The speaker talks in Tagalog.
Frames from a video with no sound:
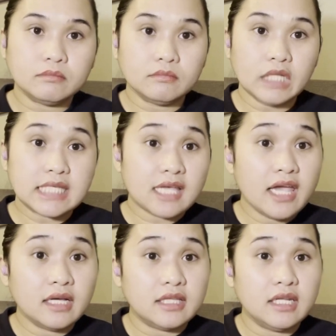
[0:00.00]

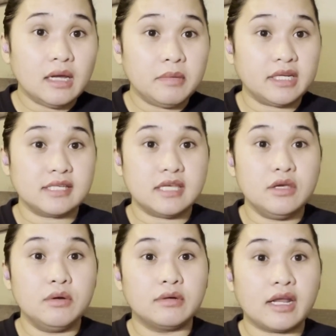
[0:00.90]
sayang din naman
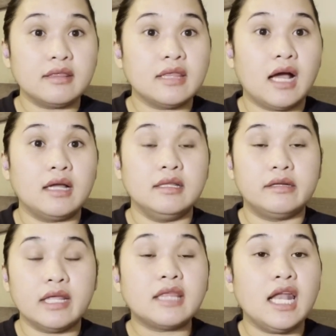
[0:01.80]
kasi yung rent ng
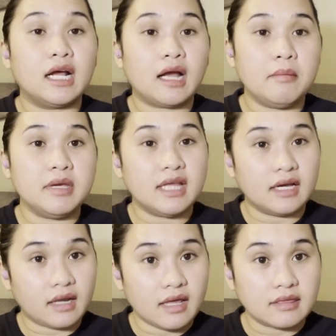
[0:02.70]
renta lang kami
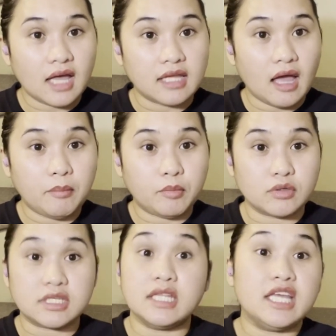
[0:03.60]
ng renta
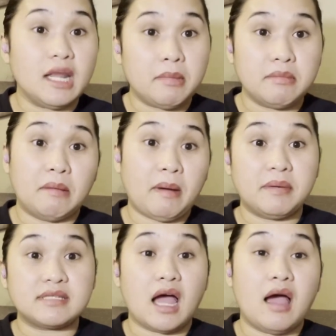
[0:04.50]
tapos hindi naman
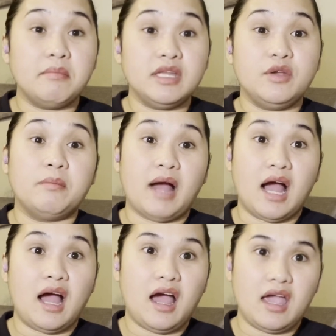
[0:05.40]
mapapasa amin yung
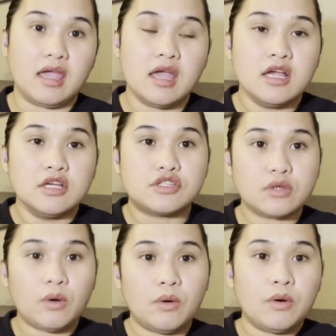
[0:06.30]
bahay.
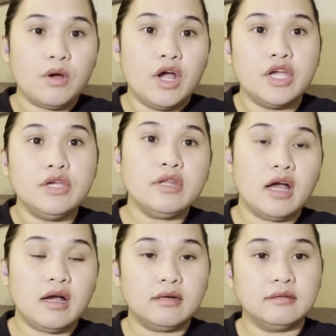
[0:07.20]
So, yun
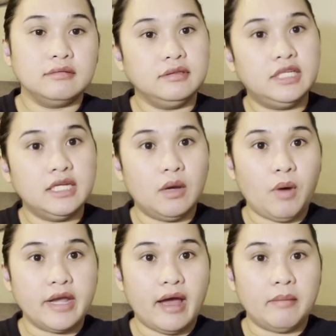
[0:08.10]
ang
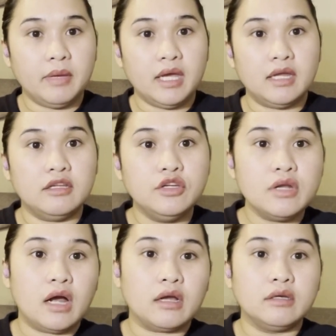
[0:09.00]
ginawa namin.
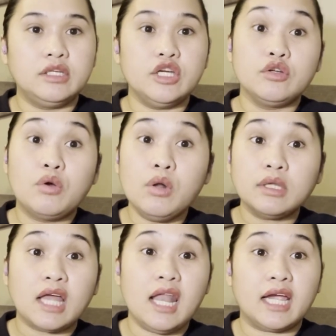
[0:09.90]
Yun ang
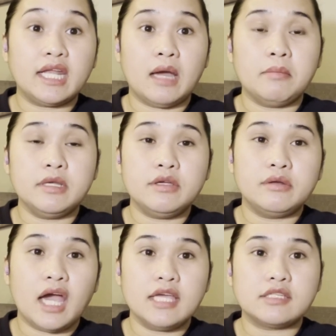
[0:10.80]
goal talaga namin
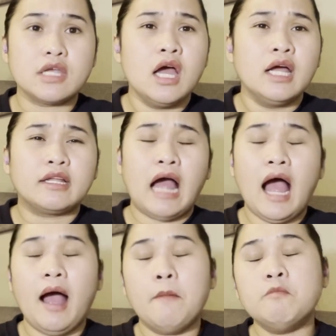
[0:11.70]
yun, guys.
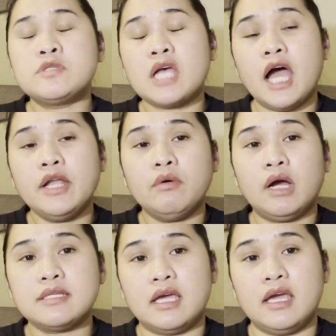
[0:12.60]
Um sa anong
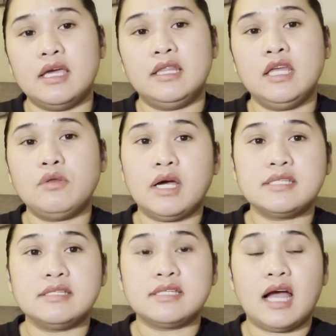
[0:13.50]
kasi dito
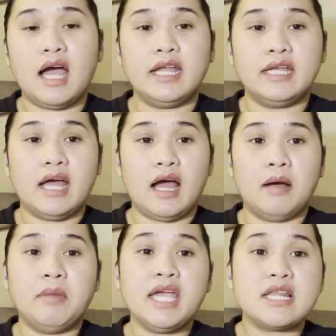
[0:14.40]
kasi sa Canada,
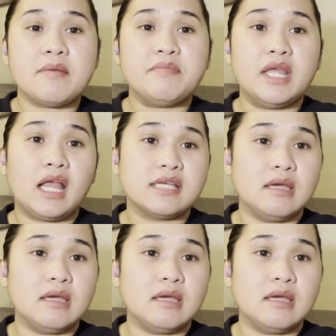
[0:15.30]
mahirap din kasi